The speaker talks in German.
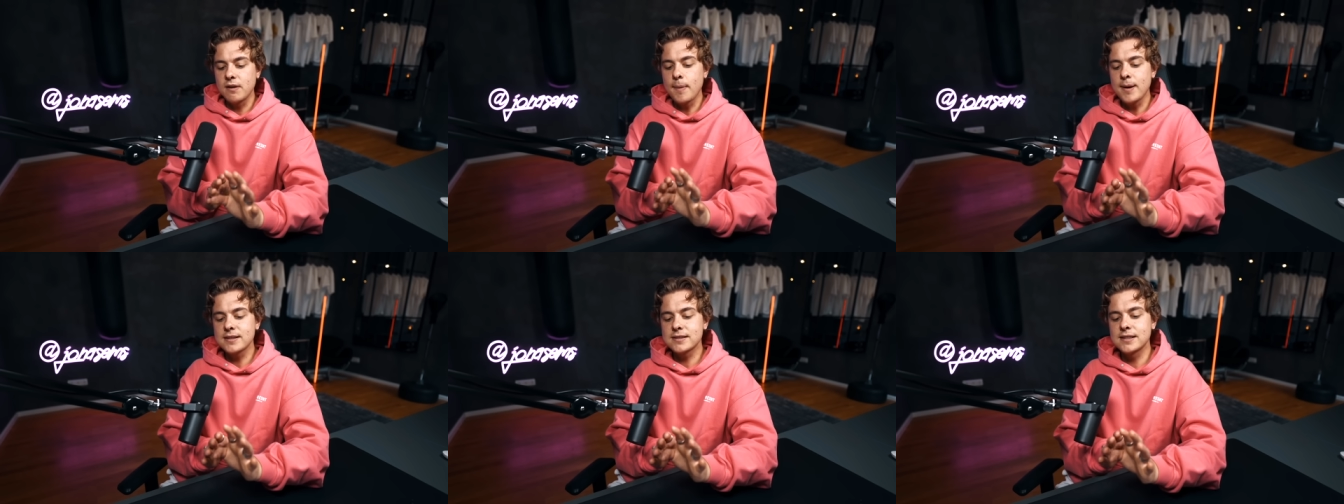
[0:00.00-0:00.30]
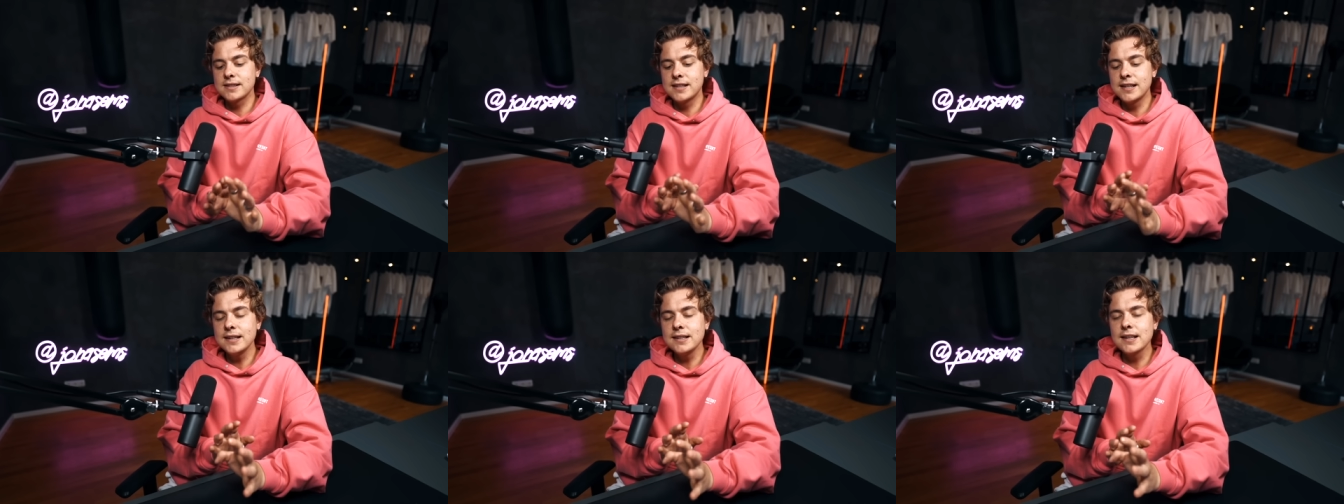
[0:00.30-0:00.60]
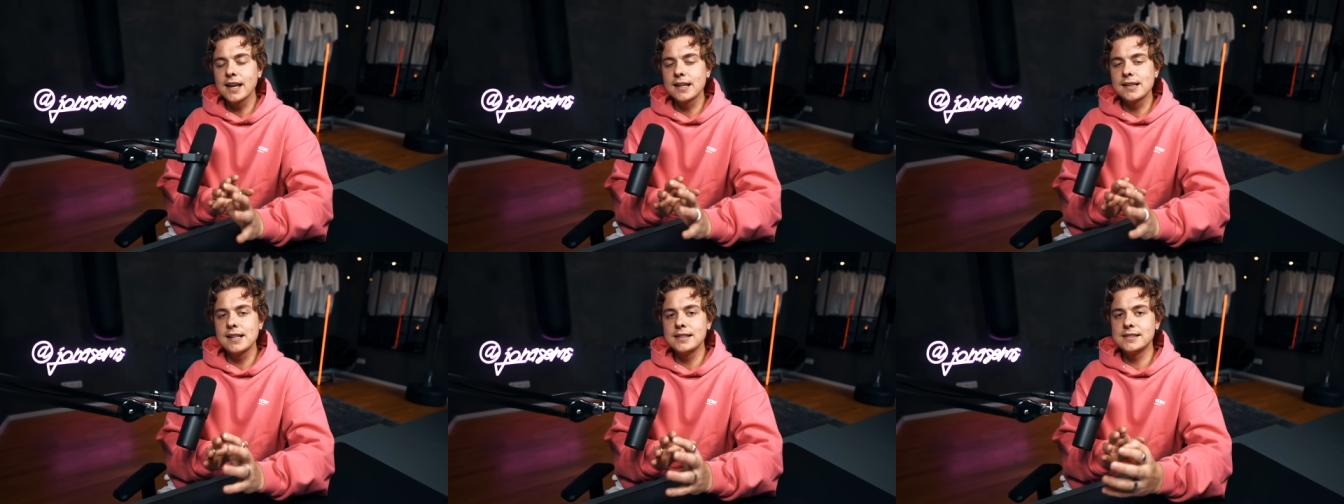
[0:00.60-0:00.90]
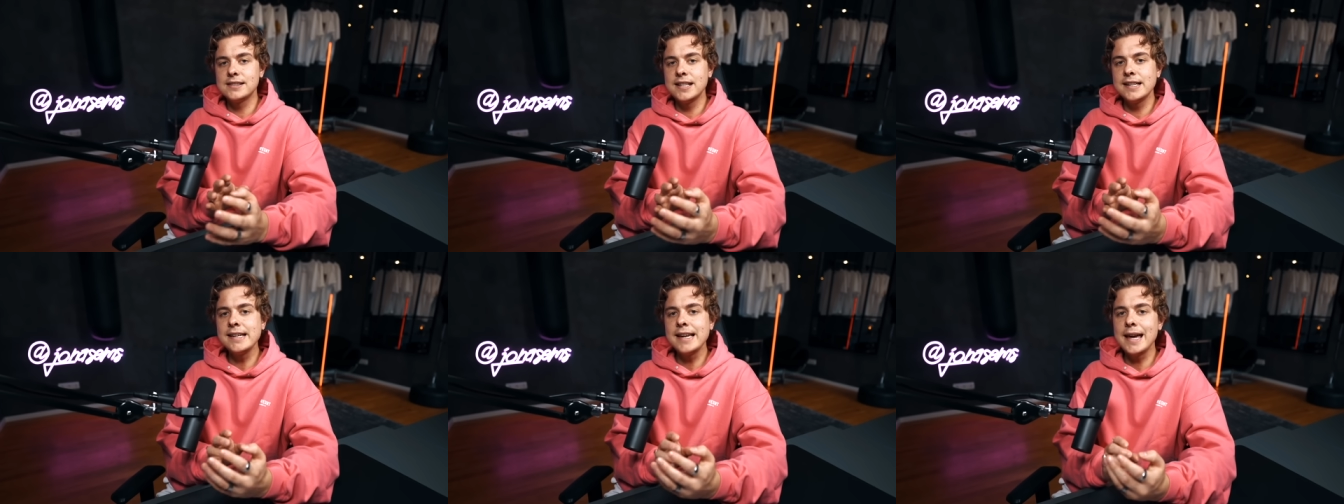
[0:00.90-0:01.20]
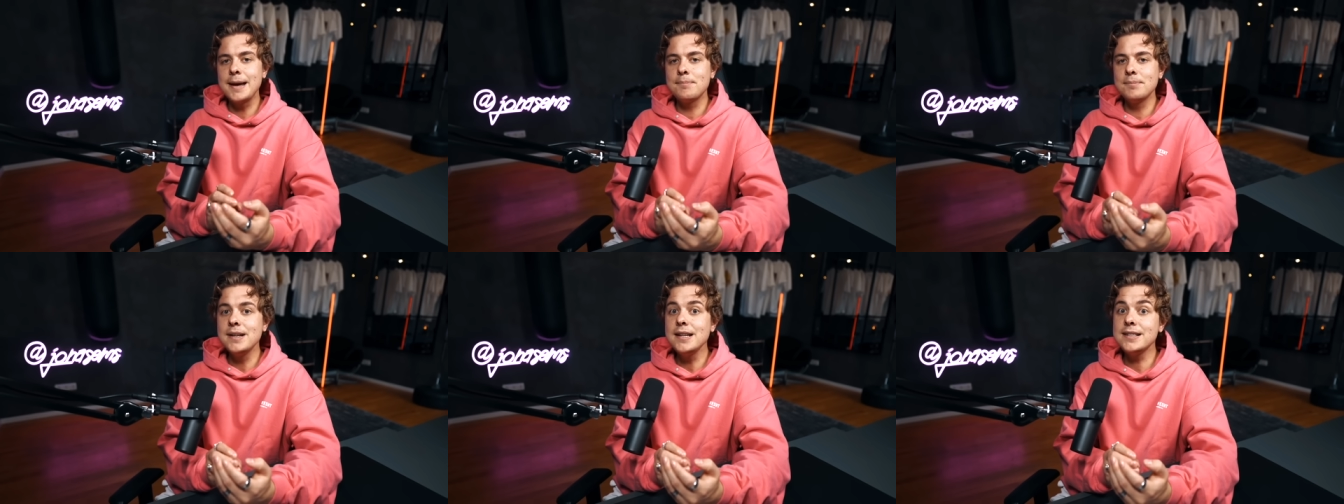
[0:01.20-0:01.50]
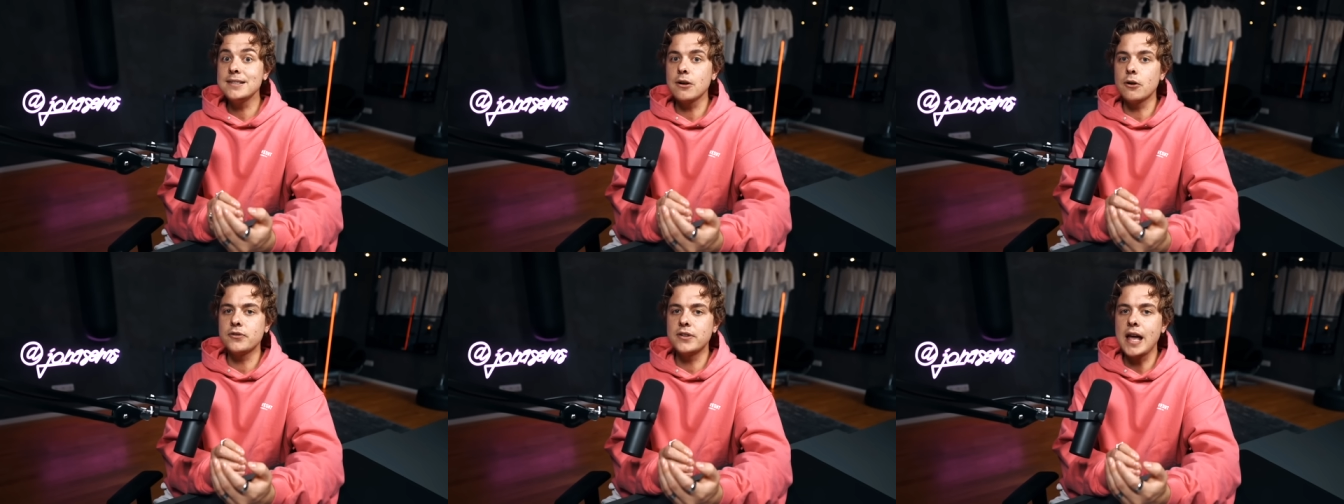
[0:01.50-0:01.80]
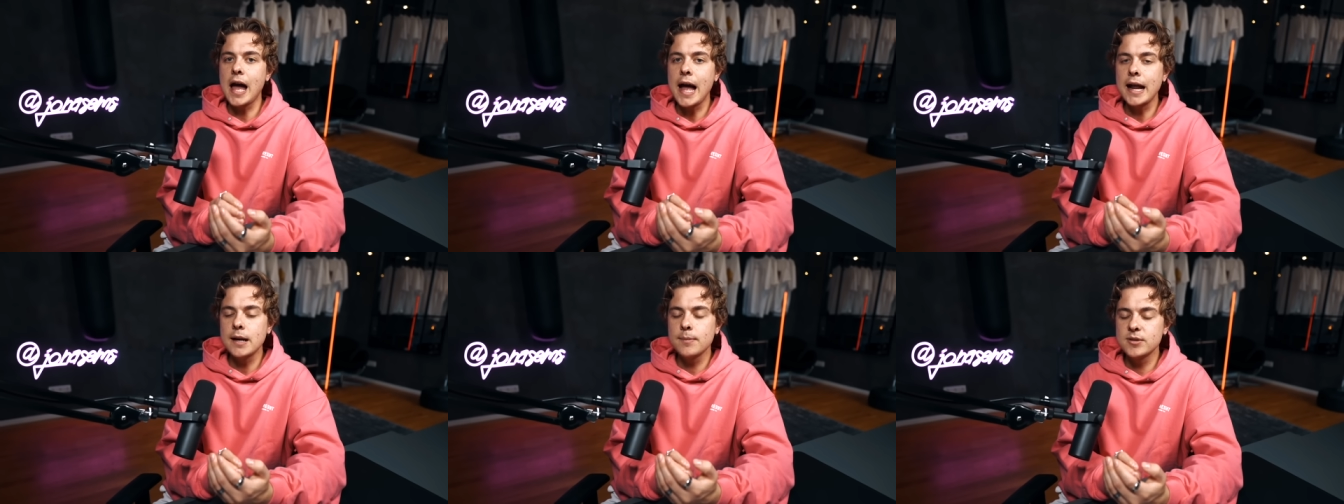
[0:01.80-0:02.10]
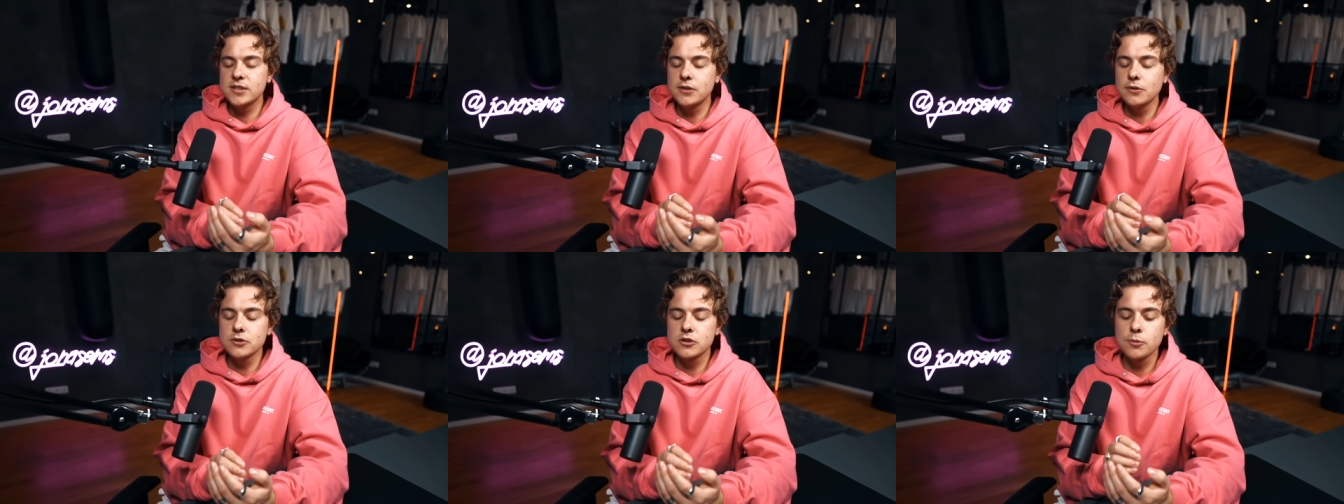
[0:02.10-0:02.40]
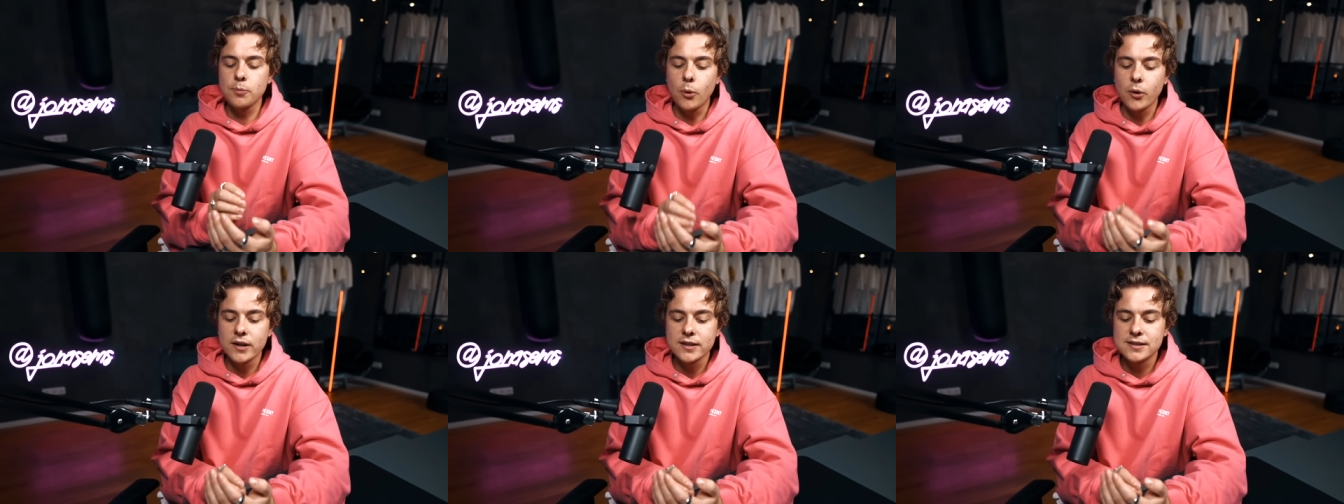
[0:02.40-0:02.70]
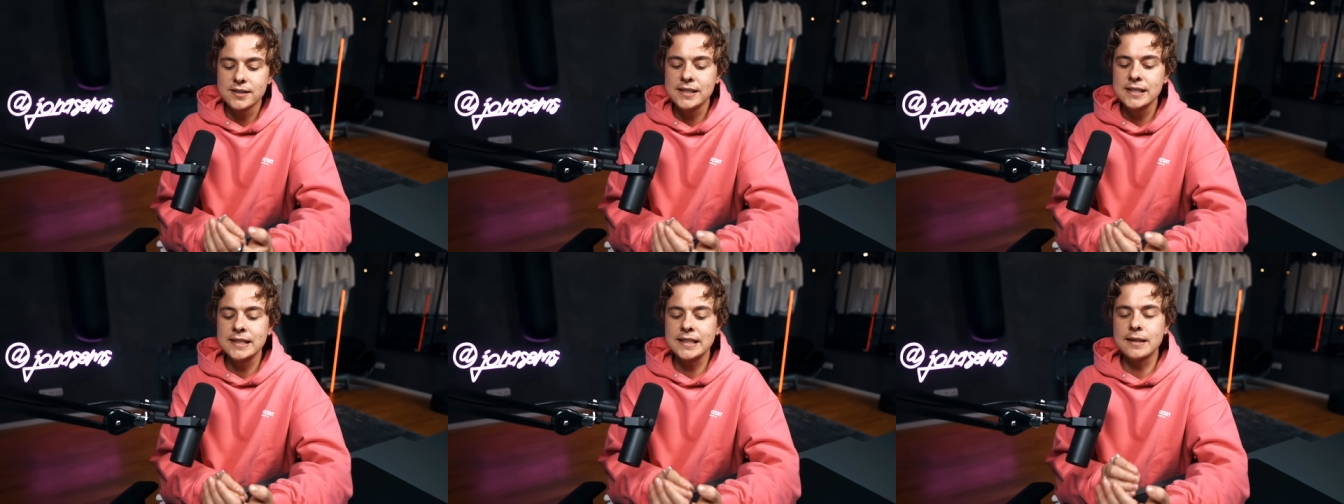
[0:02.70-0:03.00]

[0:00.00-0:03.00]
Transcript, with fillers: wenn man es nicht hinkriegt, diese Dinge eben nicht auf die eigene Beziehung zu projizieren,